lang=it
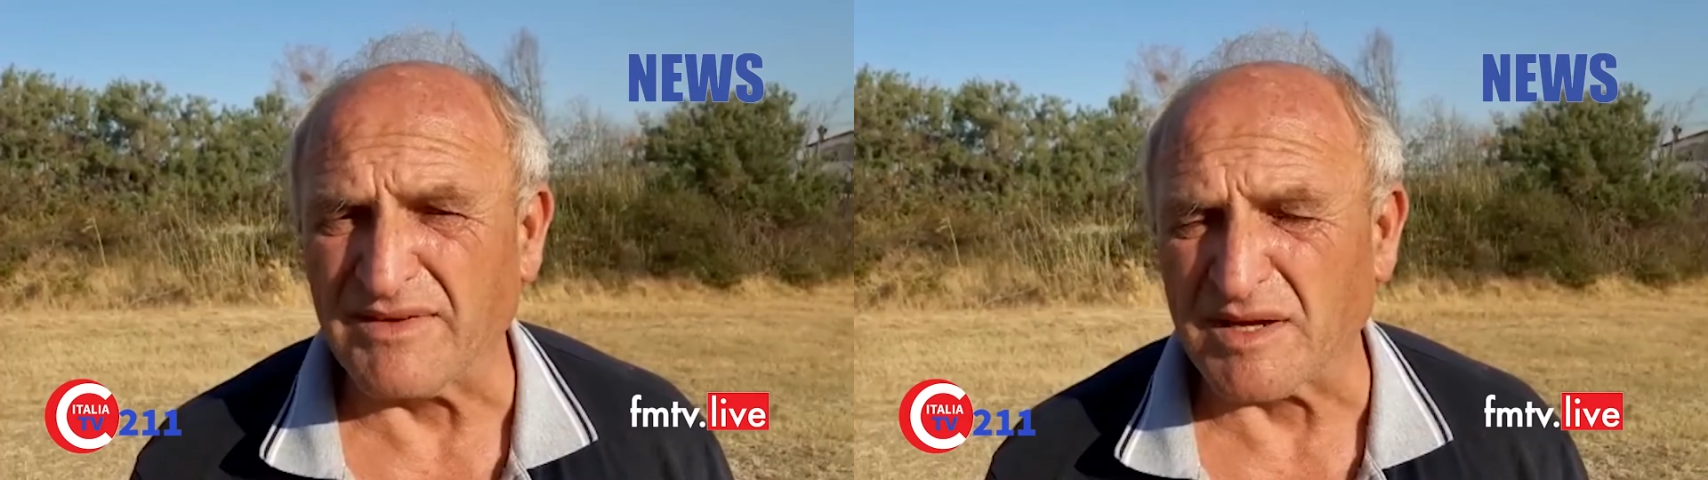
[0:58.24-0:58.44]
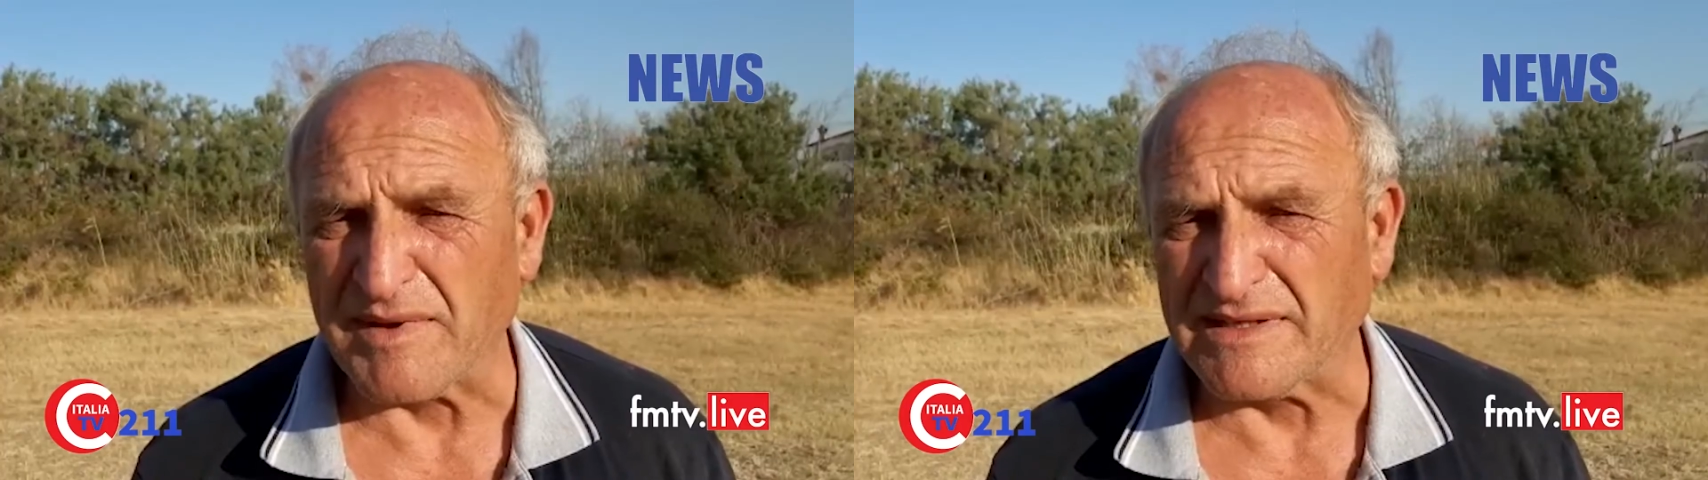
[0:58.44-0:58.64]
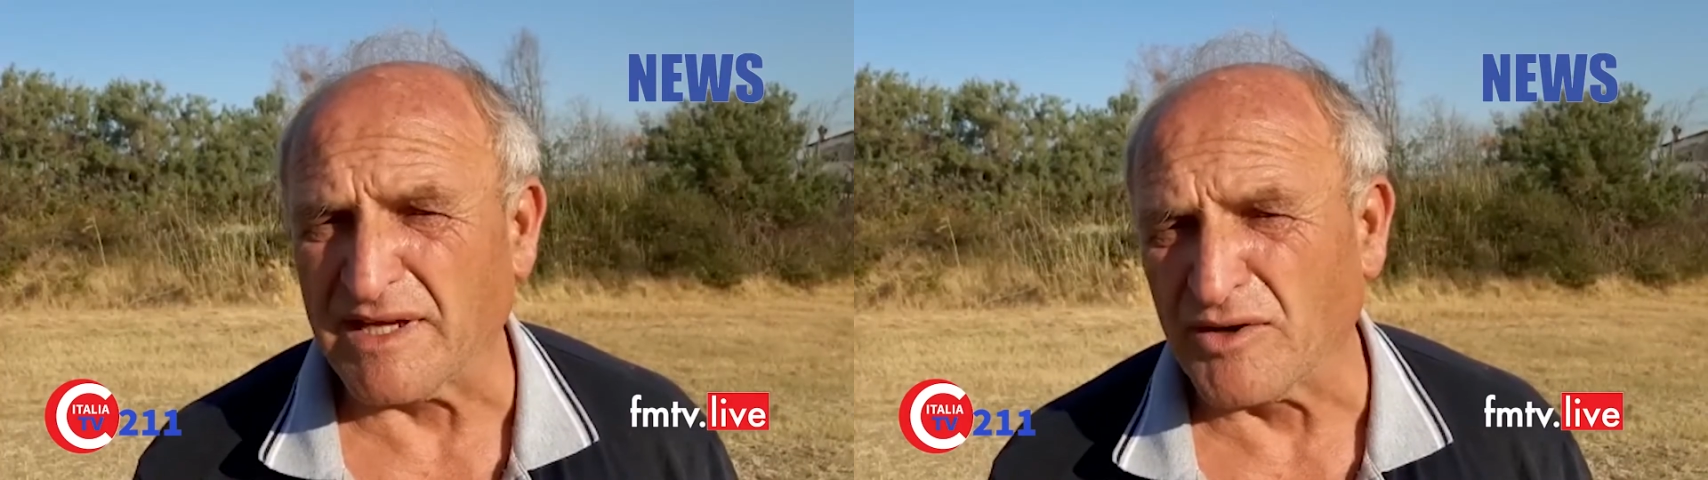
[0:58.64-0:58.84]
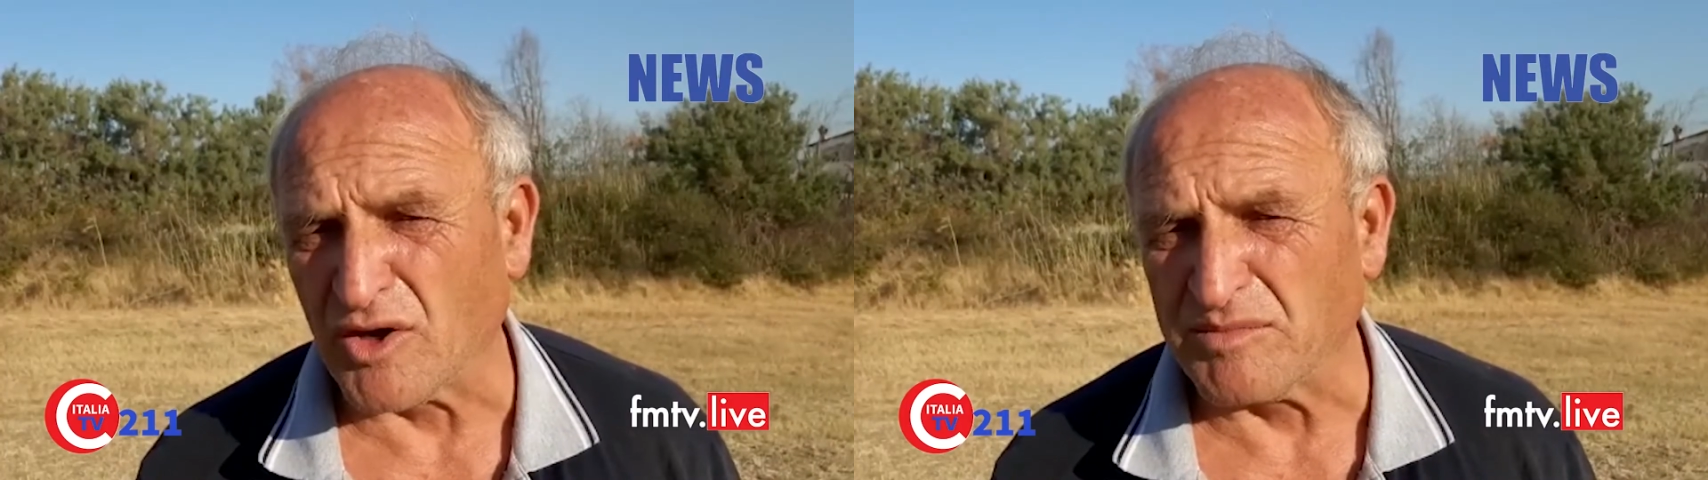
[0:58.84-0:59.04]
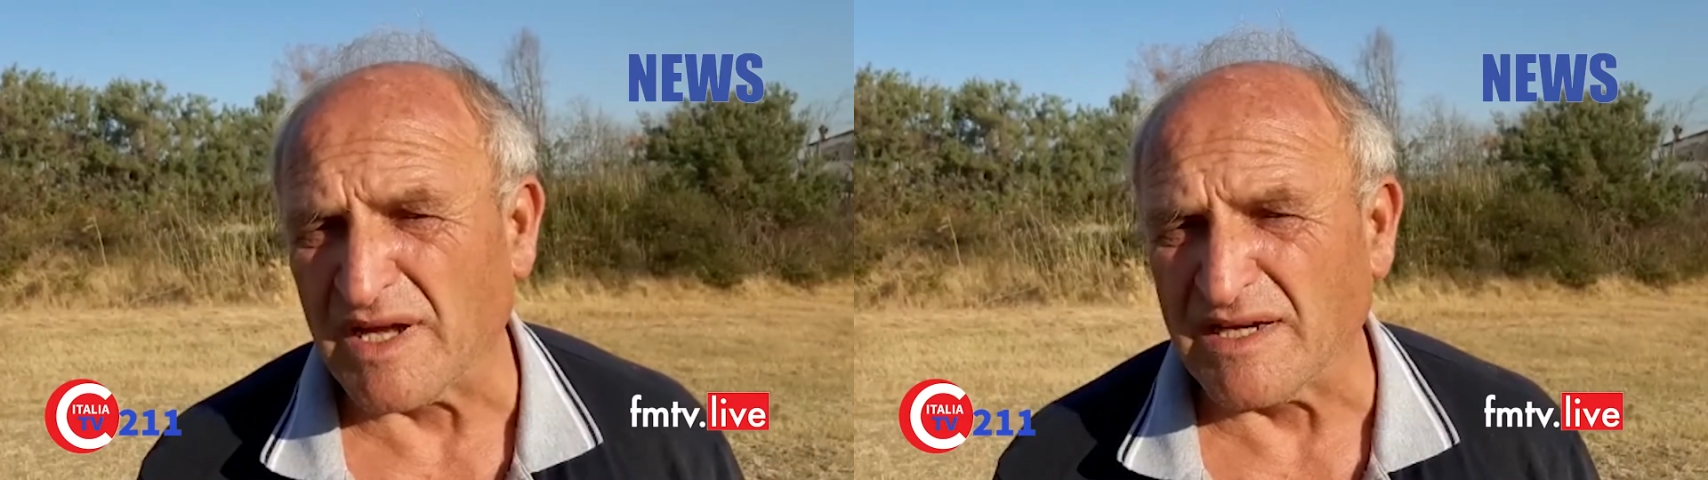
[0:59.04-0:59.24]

veramente enormi a